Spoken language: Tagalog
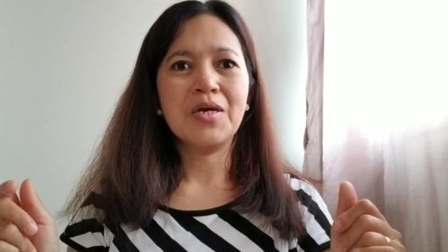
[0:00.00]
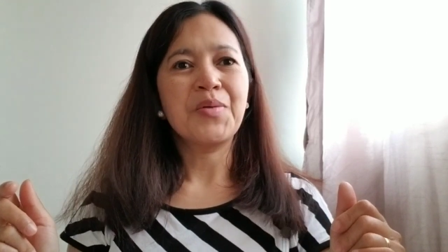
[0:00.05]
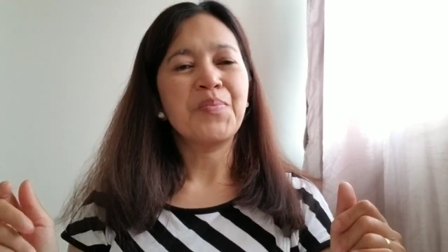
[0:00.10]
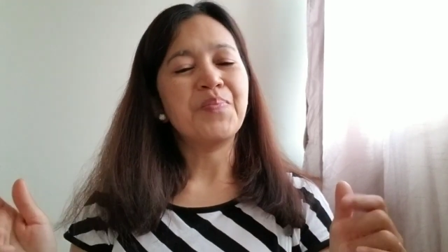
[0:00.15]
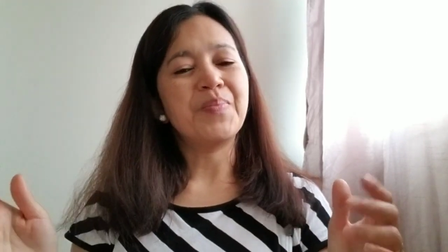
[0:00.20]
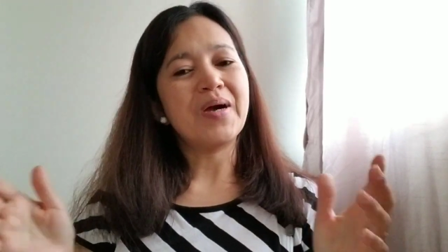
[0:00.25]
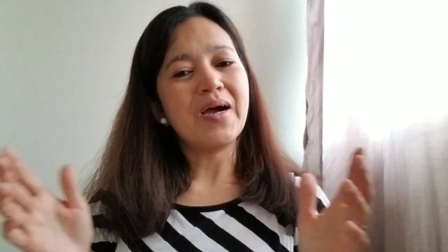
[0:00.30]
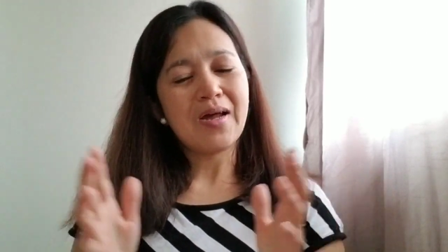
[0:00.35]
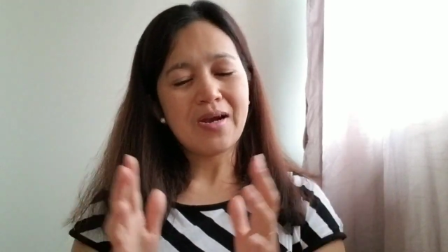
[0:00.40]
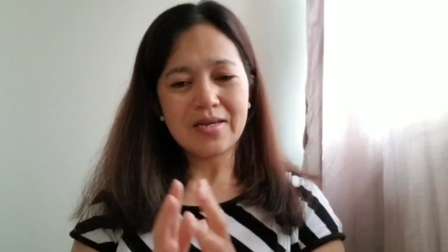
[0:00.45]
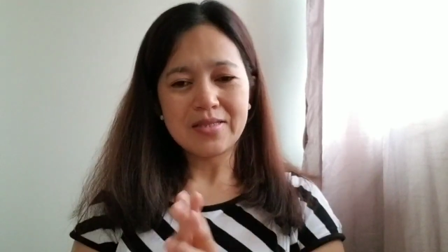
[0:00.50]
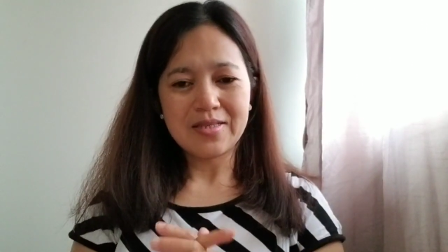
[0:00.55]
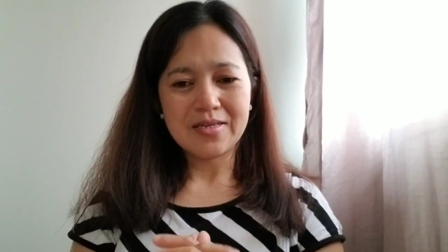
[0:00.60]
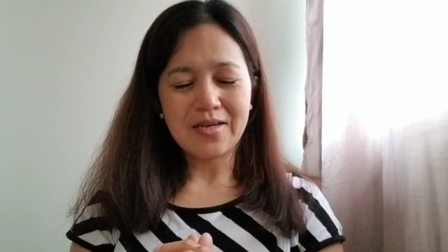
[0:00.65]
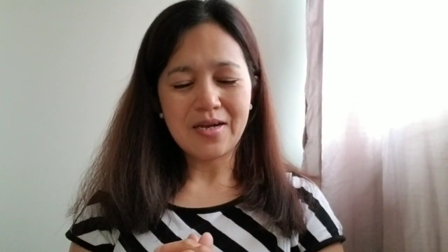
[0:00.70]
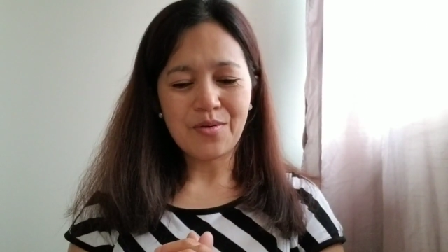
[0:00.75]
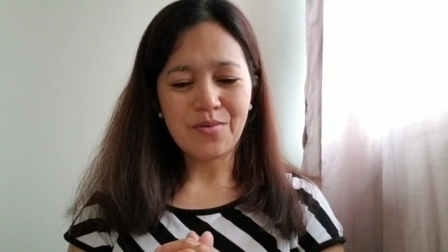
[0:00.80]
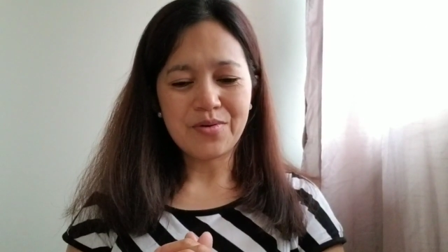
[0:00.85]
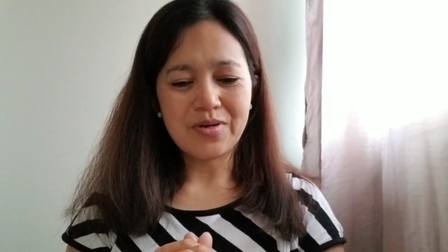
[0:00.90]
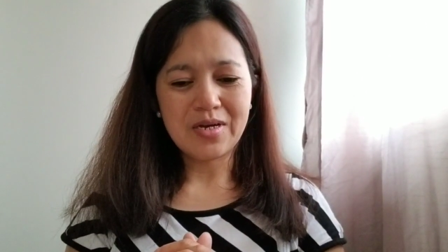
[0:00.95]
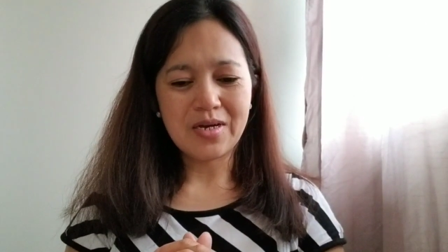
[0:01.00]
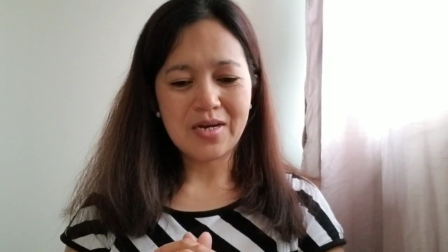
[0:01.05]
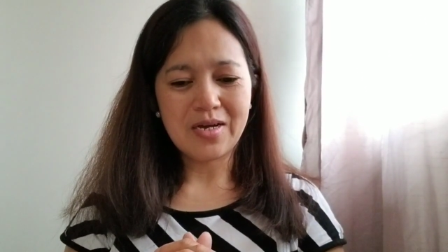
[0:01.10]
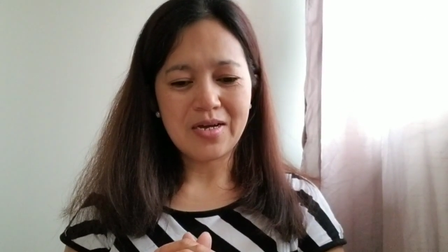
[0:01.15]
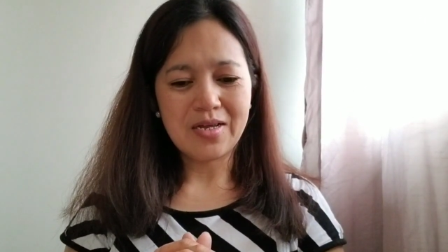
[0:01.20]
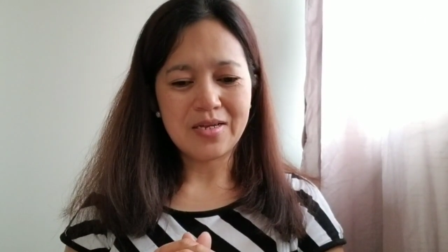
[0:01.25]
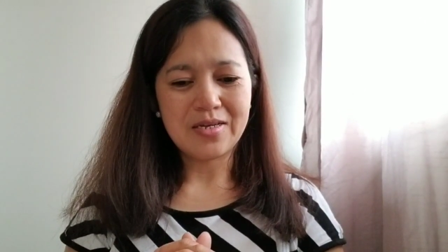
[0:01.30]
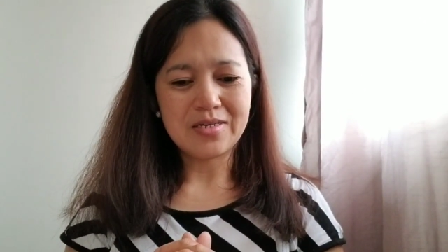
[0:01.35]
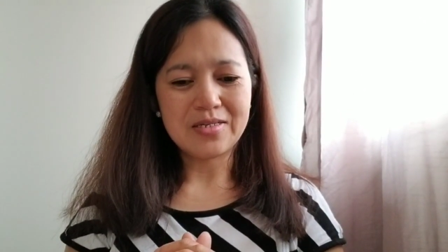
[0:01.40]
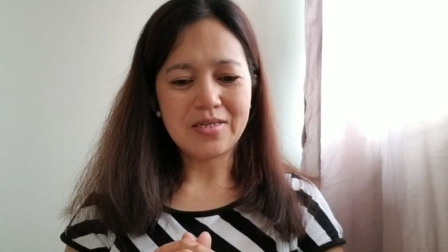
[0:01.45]
makarating ako ng
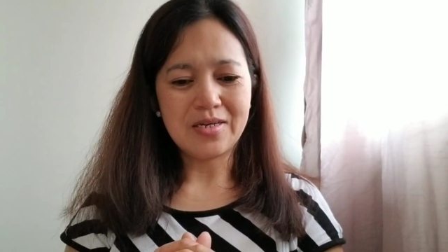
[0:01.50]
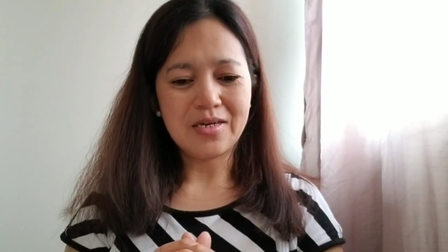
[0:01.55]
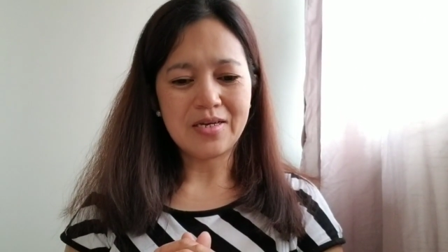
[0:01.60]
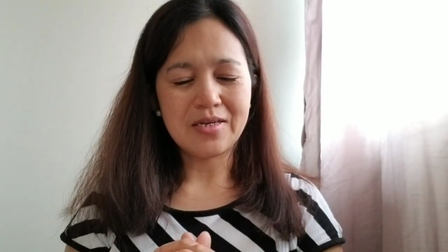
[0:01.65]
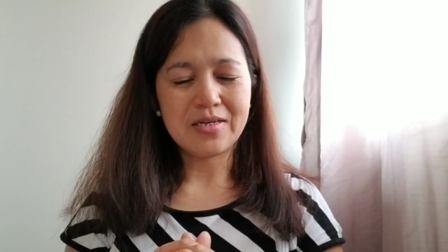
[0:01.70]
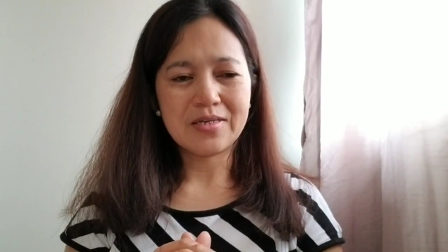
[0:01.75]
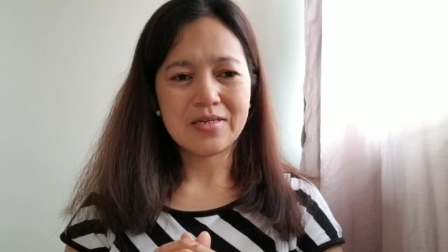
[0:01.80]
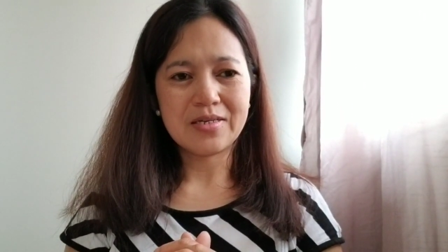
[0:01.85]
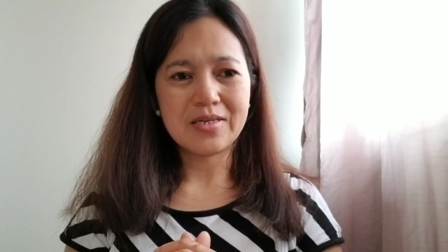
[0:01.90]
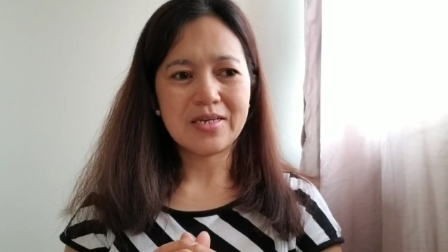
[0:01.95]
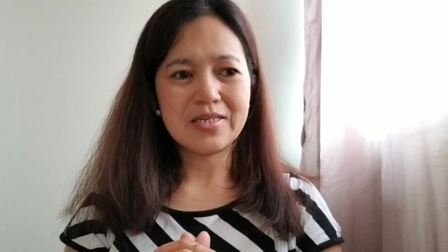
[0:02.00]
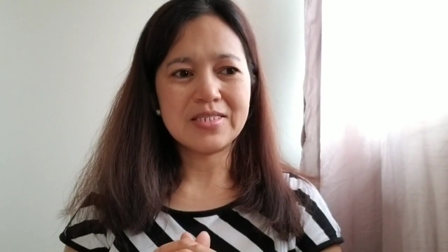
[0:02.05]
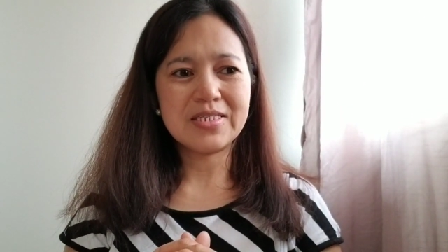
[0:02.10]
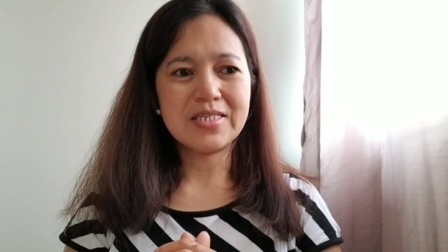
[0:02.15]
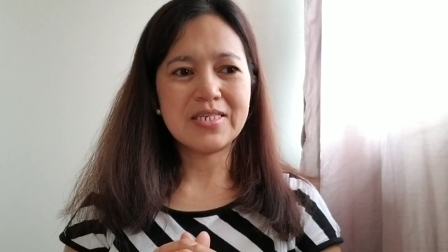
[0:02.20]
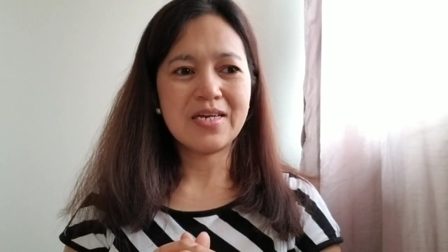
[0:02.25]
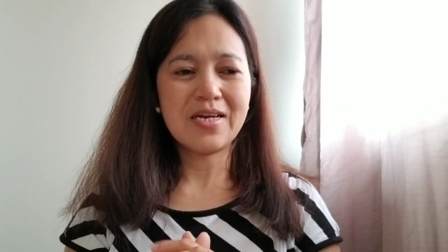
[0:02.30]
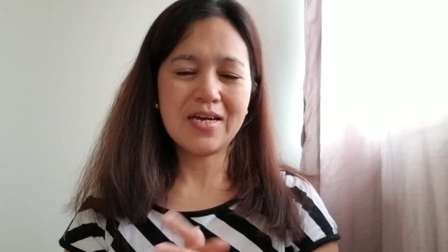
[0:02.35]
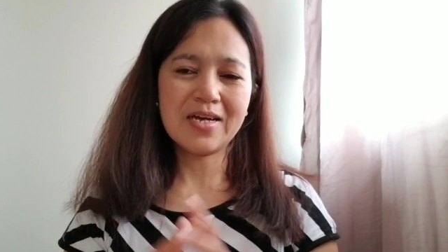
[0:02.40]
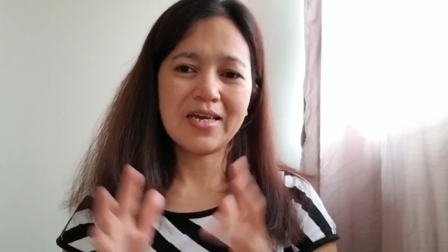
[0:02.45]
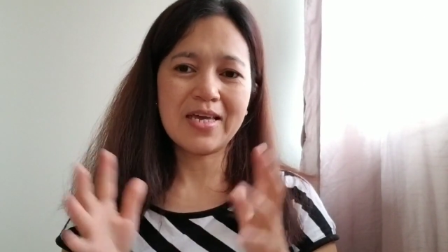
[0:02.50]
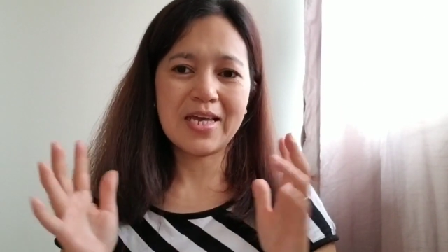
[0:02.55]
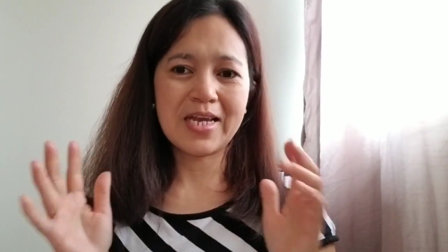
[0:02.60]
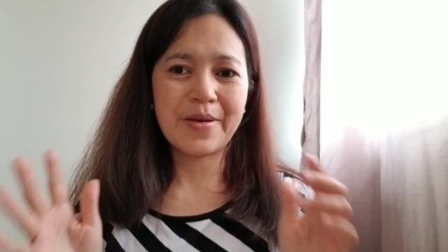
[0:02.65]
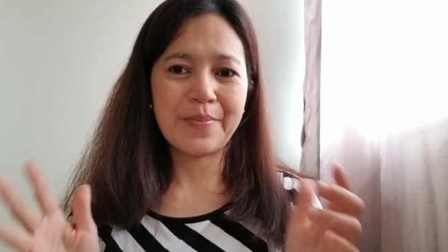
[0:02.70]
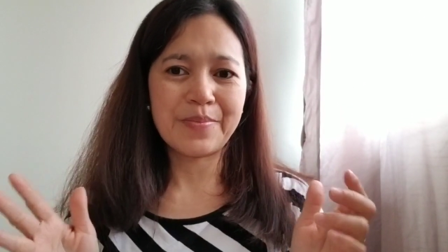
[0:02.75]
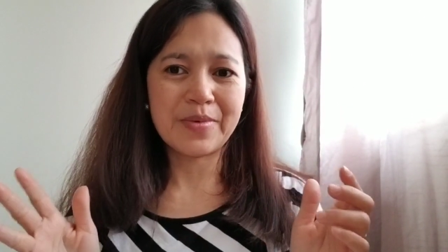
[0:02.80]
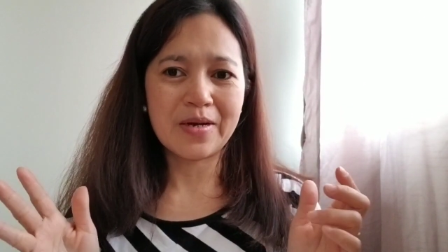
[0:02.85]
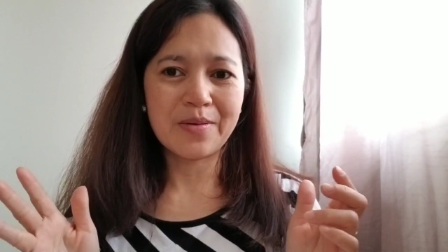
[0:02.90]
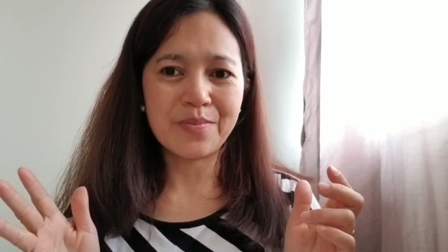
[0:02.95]
Canada. Kasi nga, ang
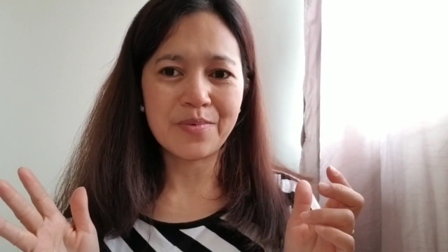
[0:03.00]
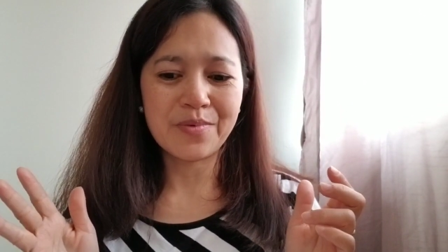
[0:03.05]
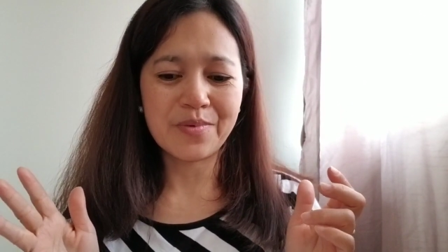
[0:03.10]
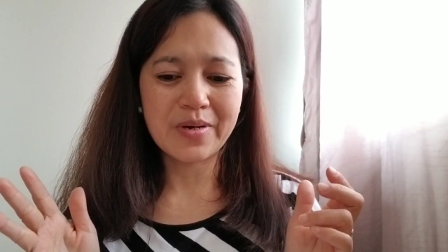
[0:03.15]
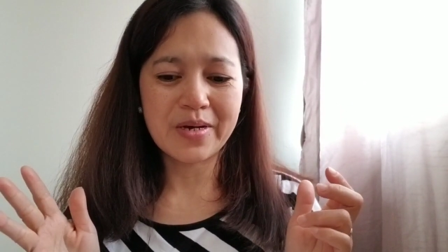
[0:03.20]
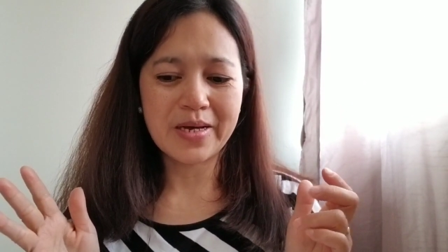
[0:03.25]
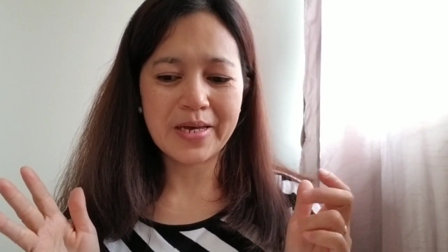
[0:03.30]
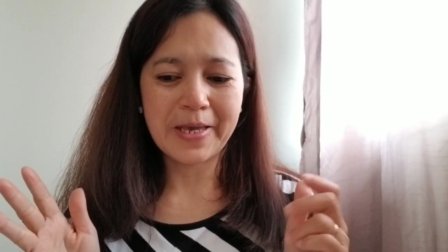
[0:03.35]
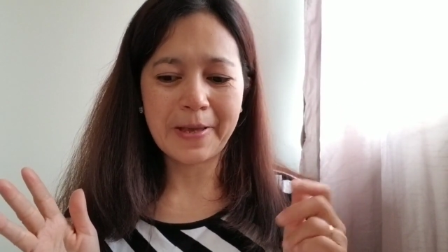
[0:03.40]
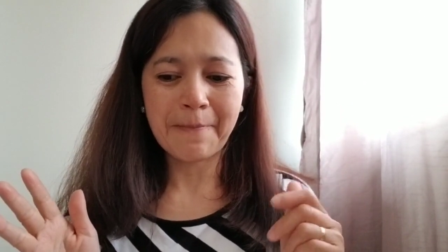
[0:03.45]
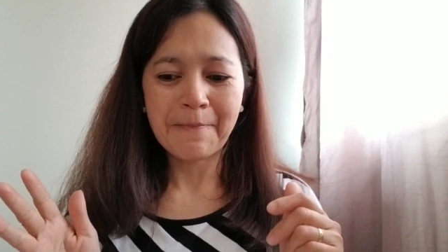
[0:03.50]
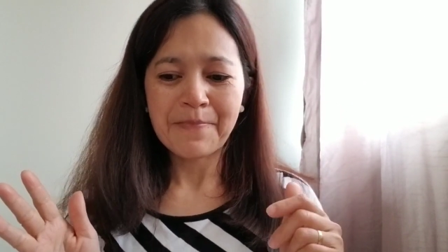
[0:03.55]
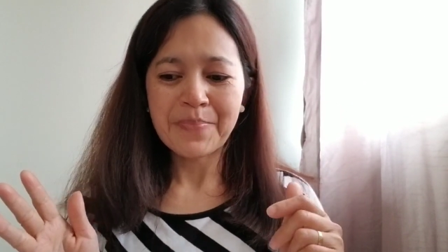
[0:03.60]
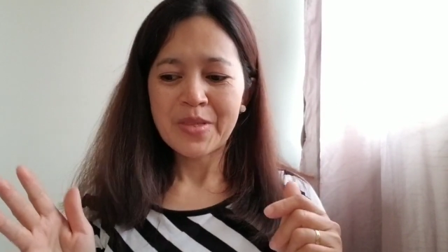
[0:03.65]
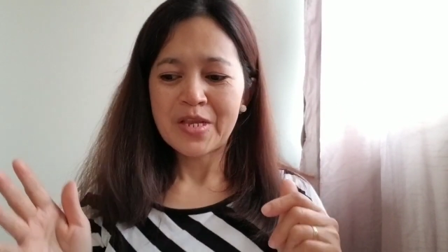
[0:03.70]
hirap ng buhay.